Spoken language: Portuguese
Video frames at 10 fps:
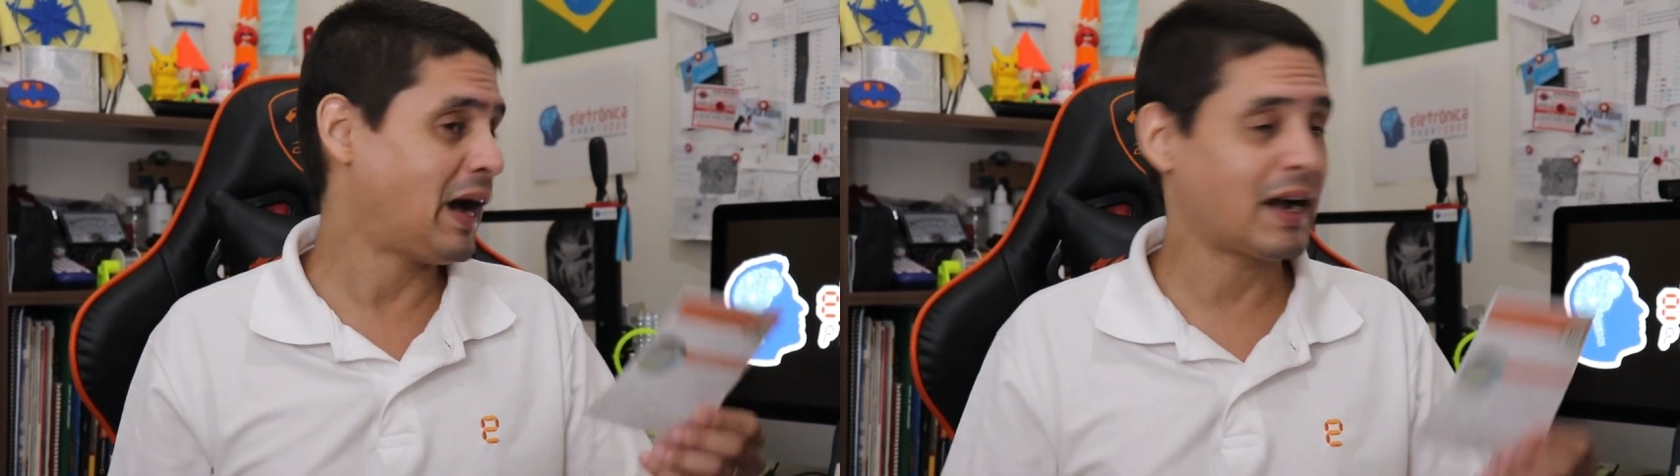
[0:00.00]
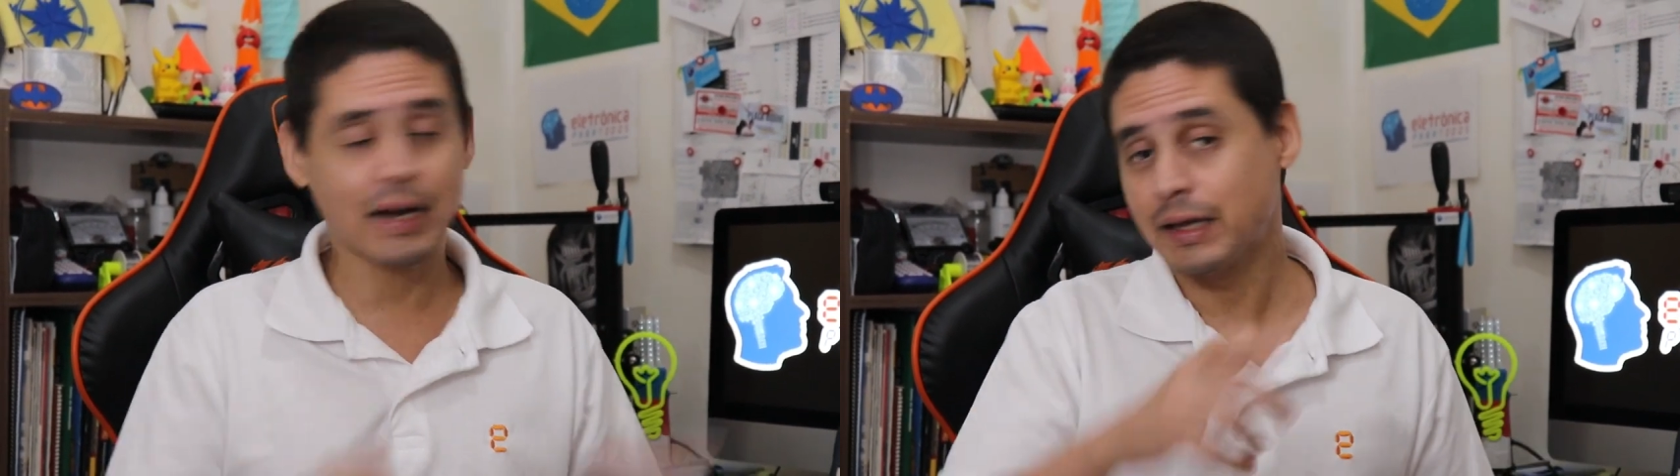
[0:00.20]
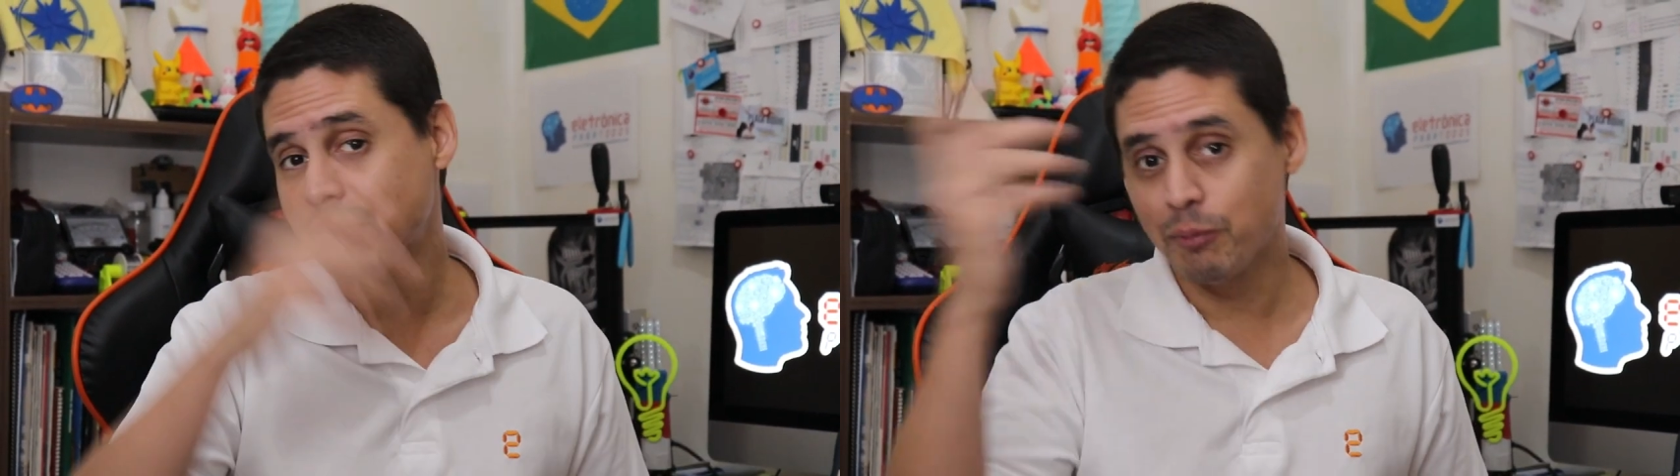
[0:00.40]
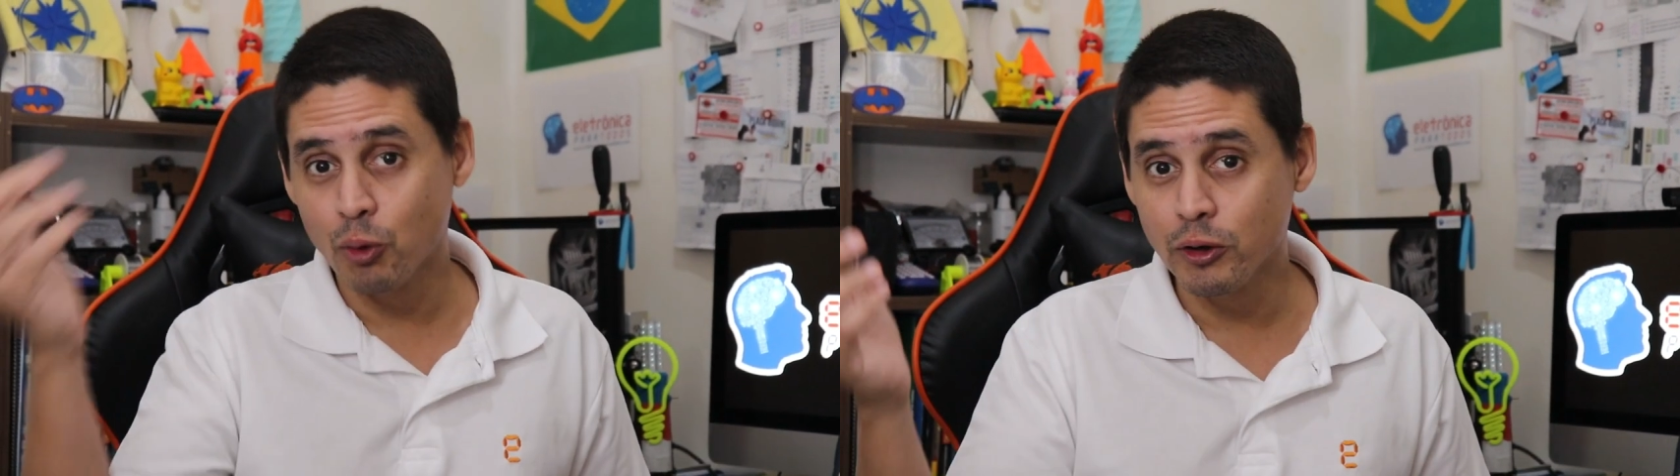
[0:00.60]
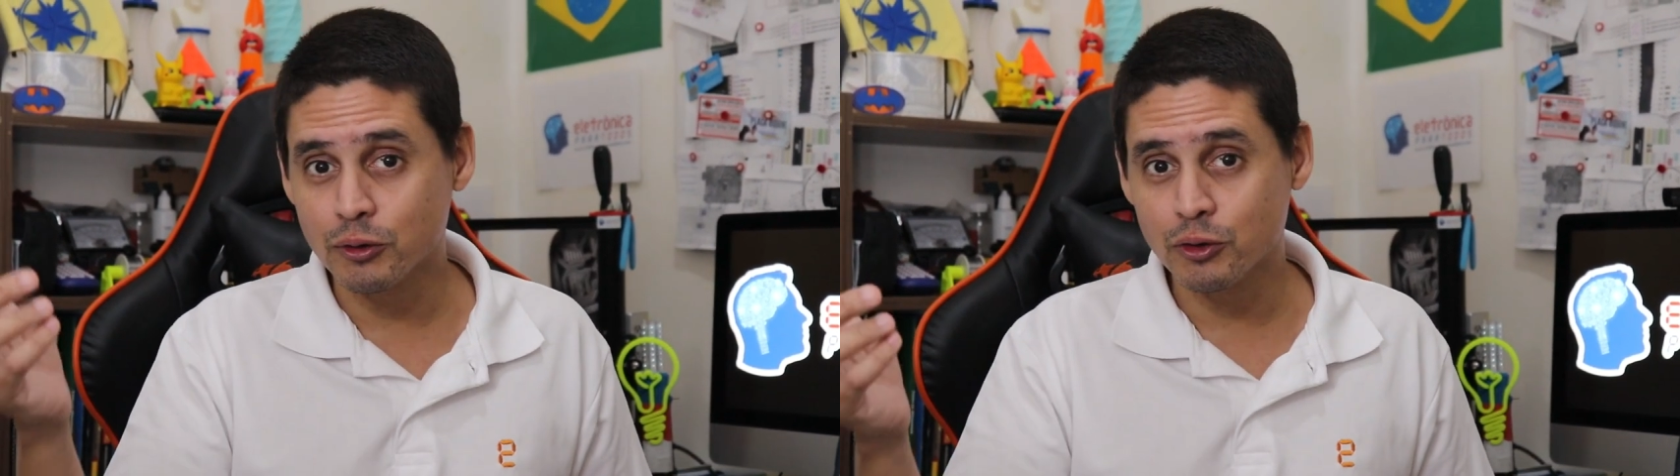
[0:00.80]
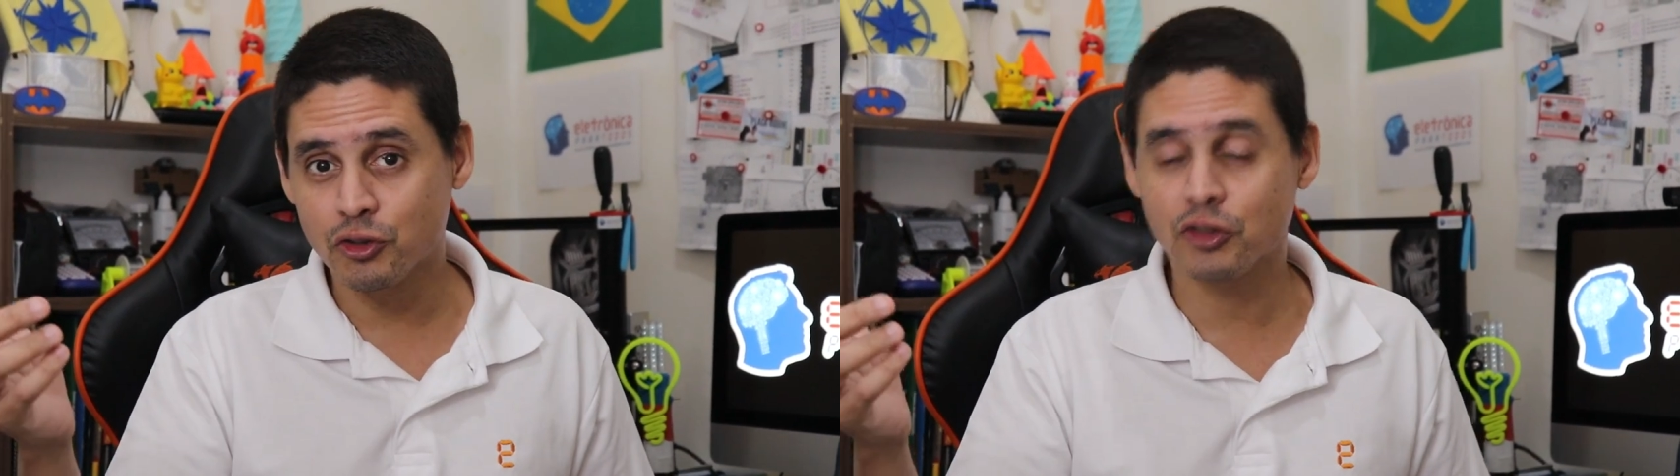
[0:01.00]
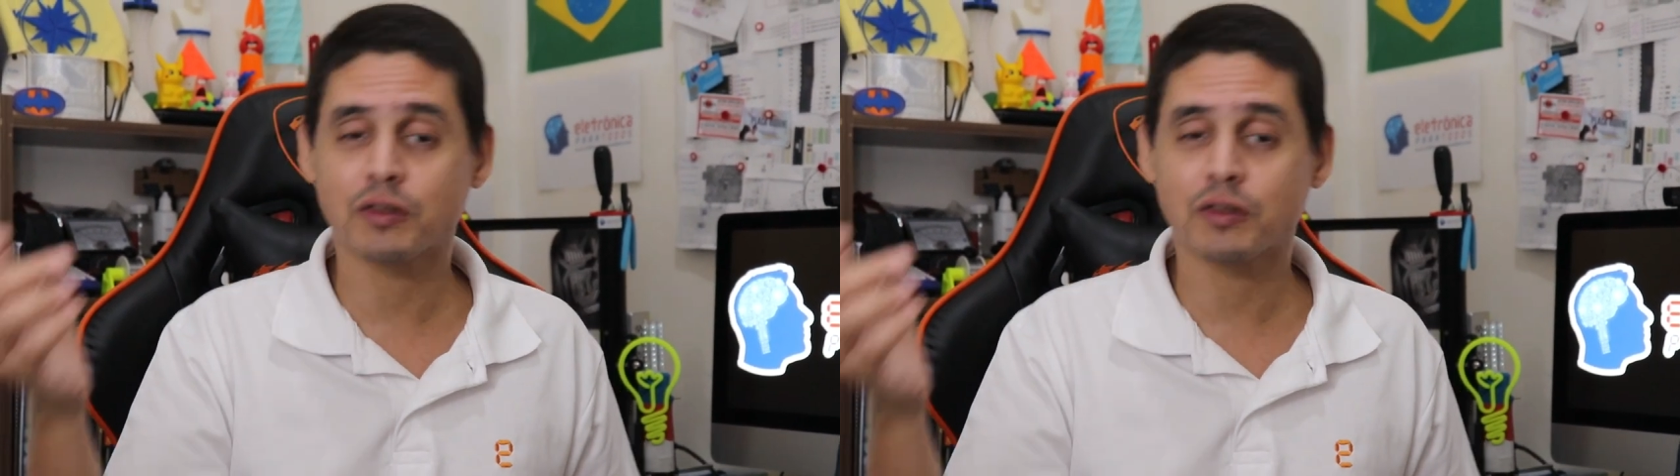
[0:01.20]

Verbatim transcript: Agrada a muitos,